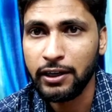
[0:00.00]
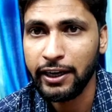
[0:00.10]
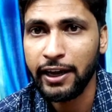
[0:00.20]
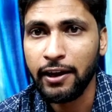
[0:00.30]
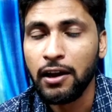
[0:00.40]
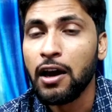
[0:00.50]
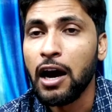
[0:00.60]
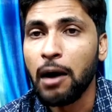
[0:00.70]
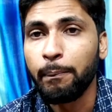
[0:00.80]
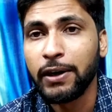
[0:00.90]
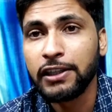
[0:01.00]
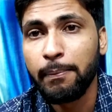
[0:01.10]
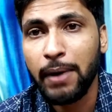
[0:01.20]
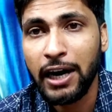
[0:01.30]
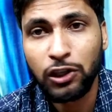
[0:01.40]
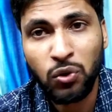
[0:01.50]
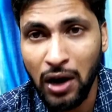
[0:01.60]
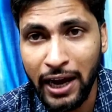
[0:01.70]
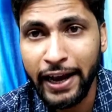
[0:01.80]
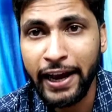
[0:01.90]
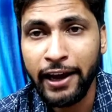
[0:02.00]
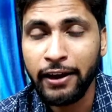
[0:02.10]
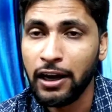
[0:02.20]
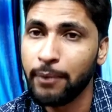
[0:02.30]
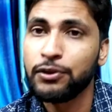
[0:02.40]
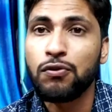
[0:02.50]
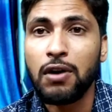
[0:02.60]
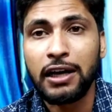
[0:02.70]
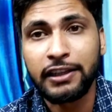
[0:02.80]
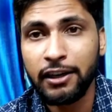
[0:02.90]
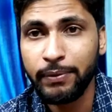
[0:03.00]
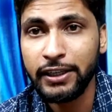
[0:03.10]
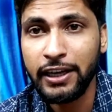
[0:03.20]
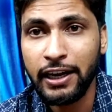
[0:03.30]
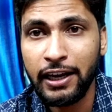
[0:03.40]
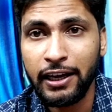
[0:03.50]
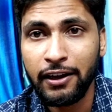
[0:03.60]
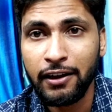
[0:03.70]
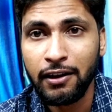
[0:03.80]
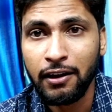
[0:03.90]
ठीक है अब पर्दा बाहर तो आ गया है अब इसको अंदर भी जाना है